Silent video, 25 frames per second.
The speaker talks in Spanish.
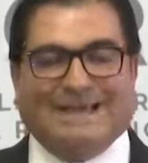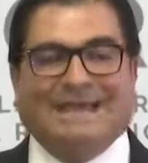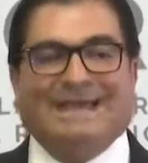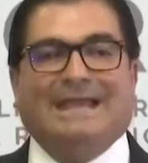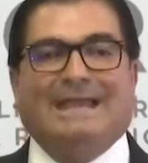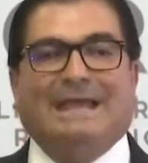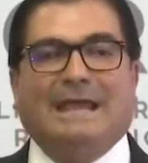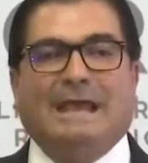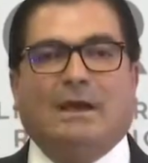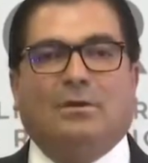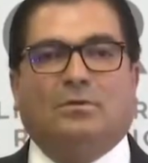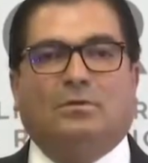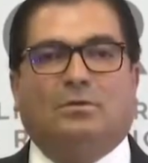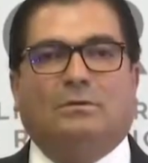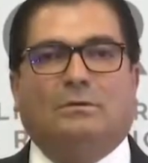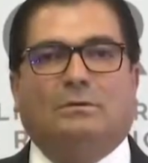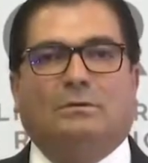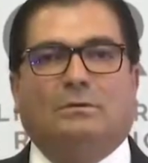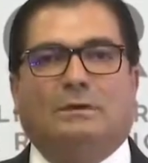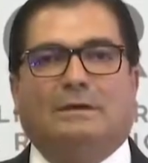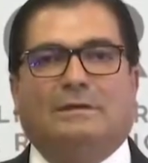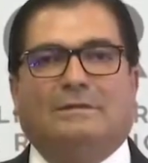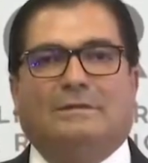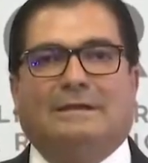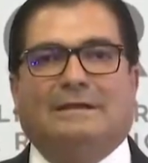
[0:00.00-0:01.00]
Quiriego,
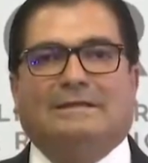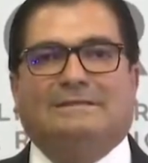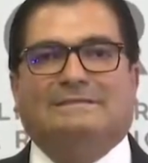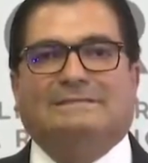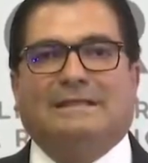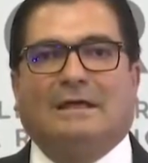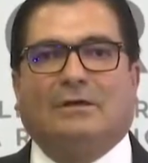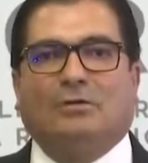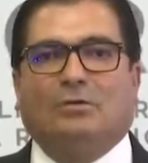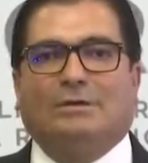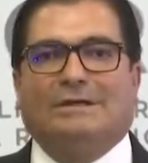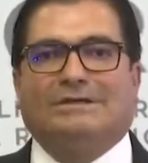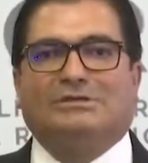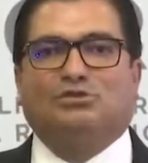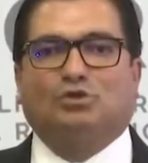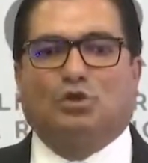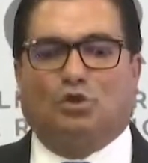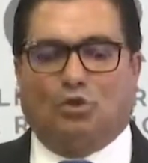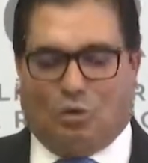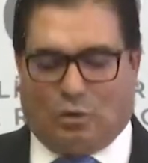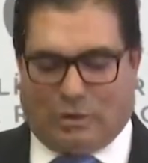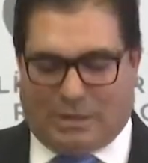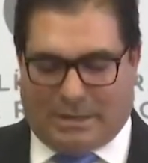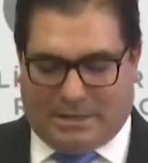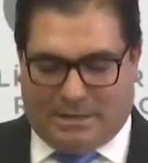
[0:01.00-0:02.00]
en el estado de
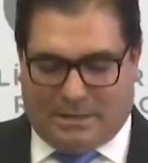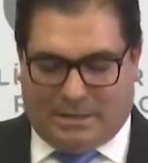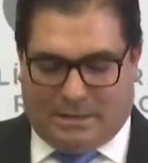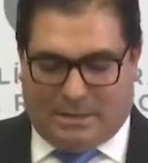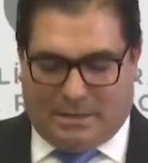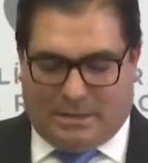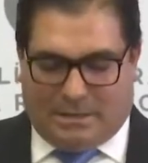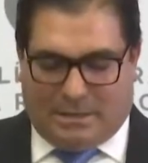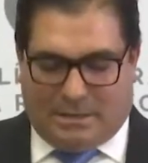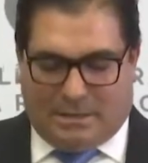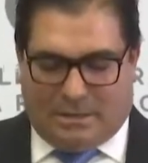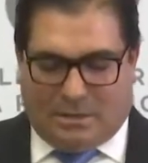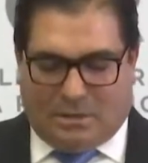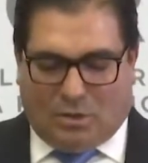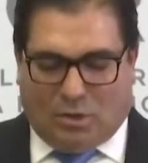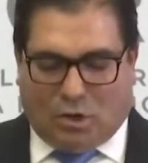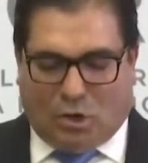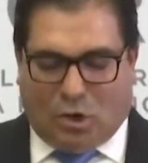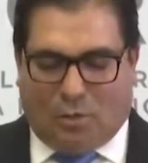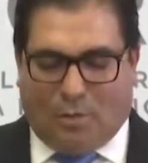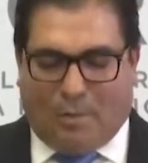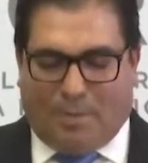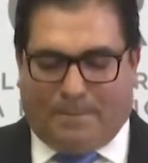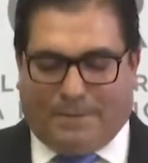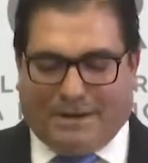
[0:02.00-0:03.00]
Sonora,
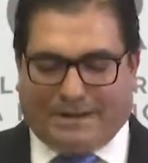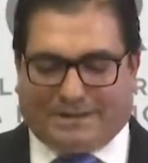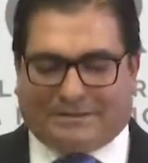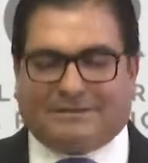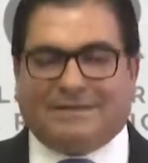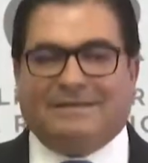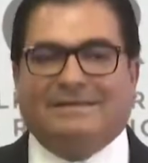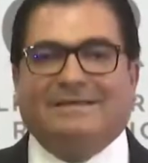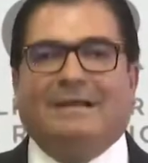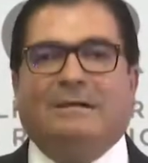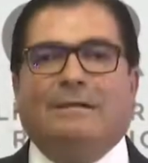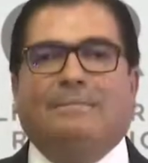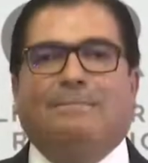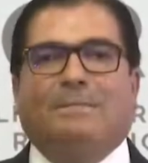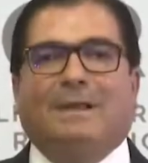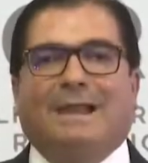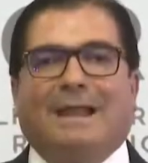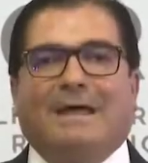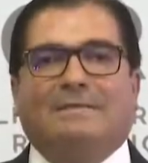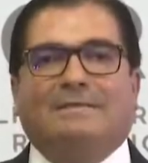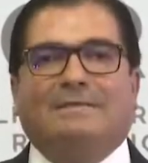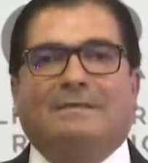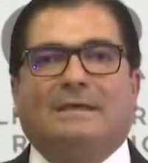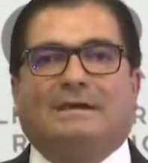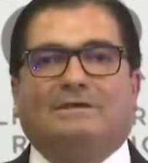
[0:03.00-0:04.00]
como parte del
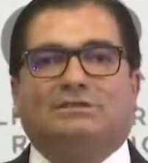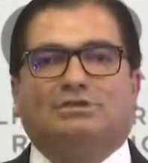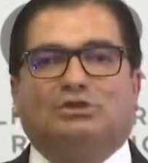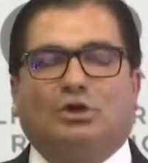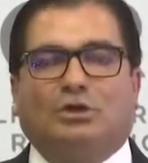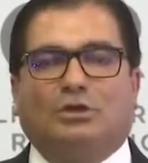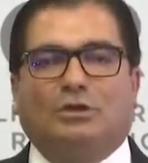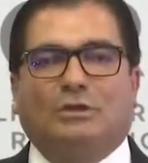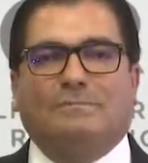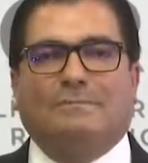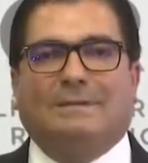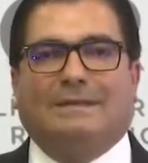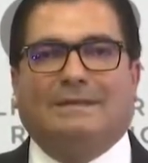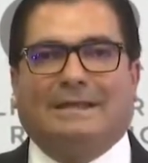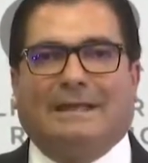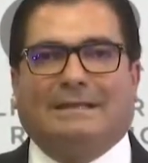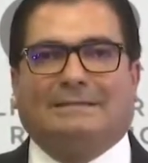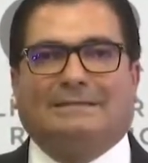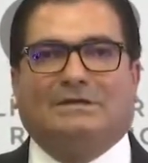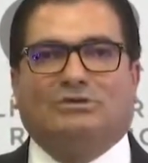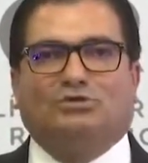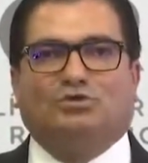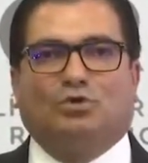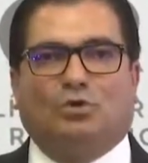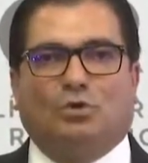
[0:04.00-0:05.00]
Plan de Acción
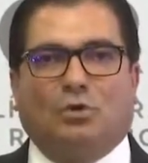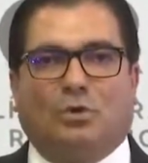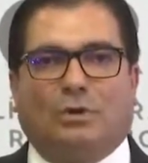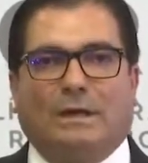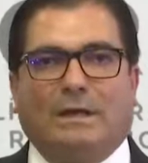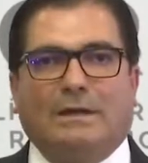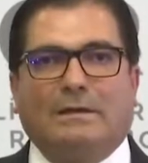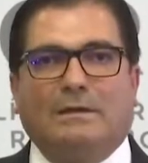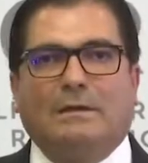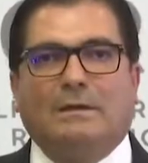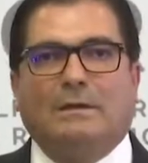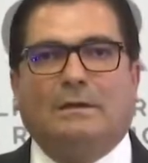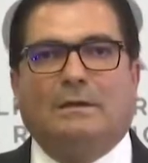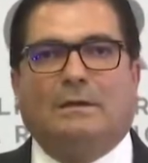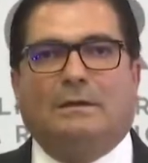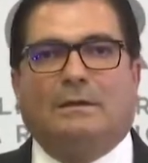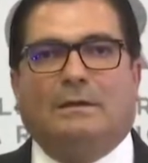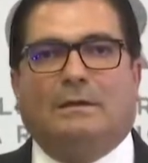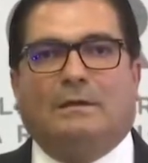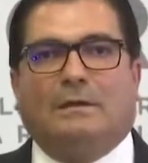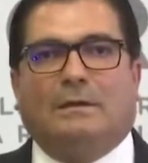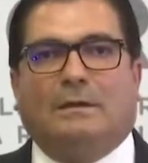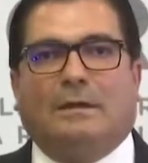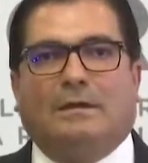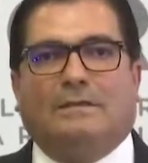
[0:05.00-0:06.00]
Inmediata Sonora,
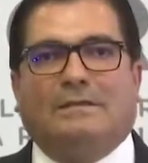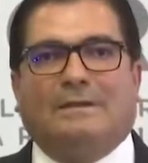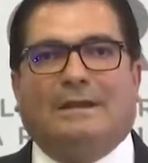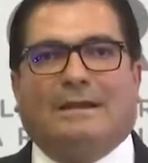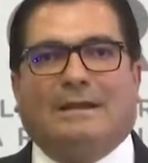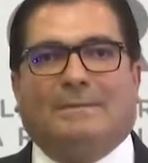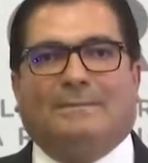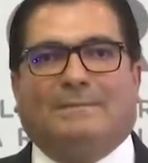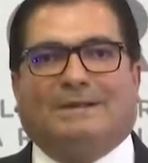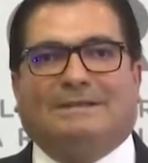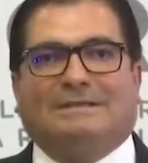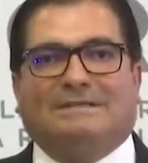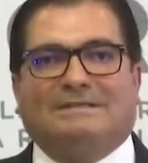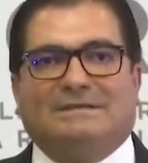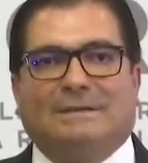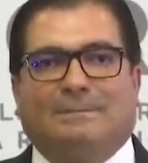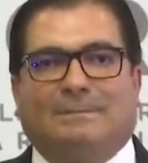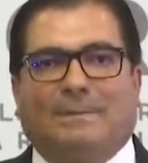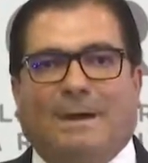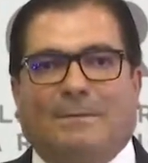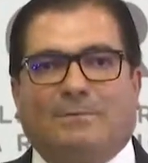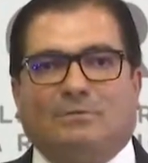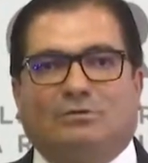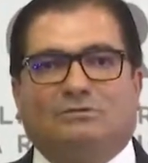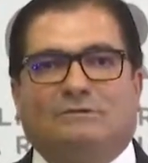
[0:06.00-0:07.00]
en el que
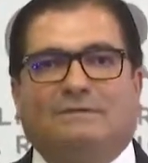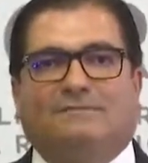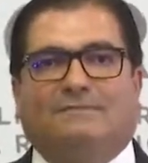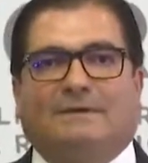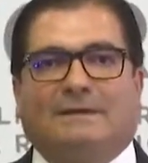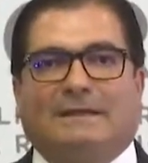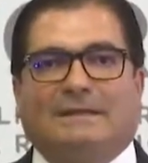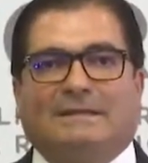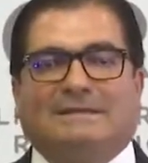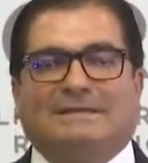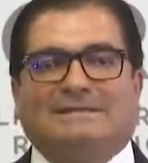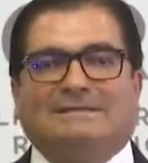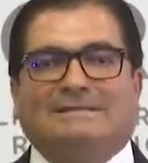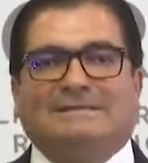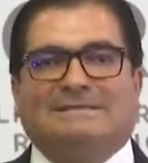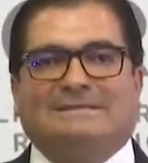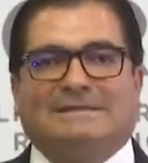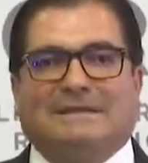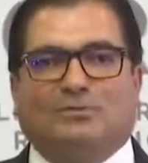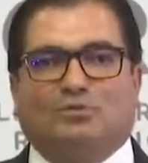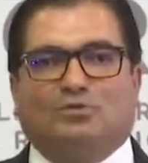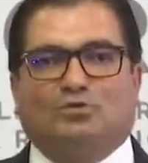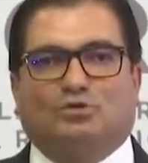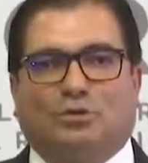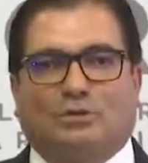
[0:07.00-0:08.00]
participamos diferentes
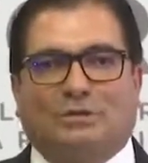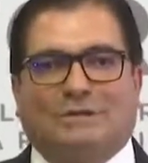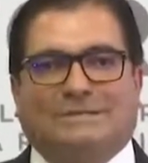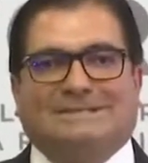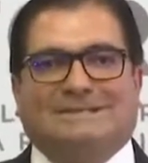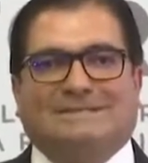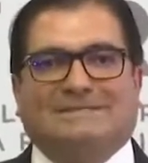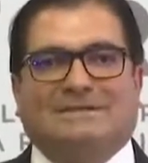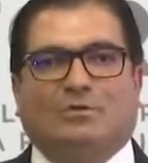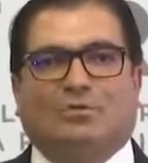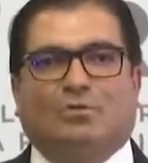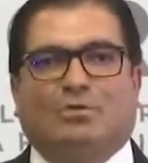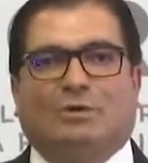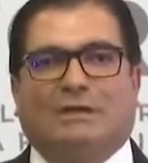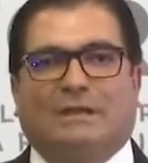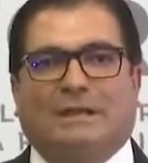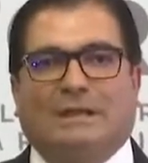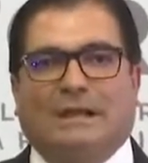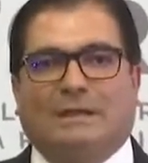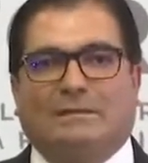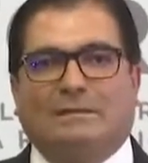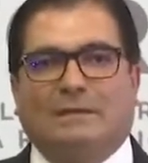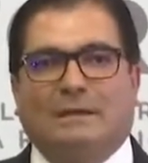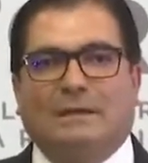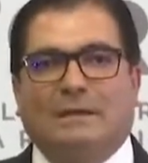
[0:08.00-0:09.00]
instituciones de
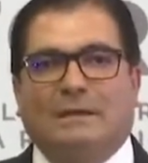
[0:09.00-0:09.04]
seguridad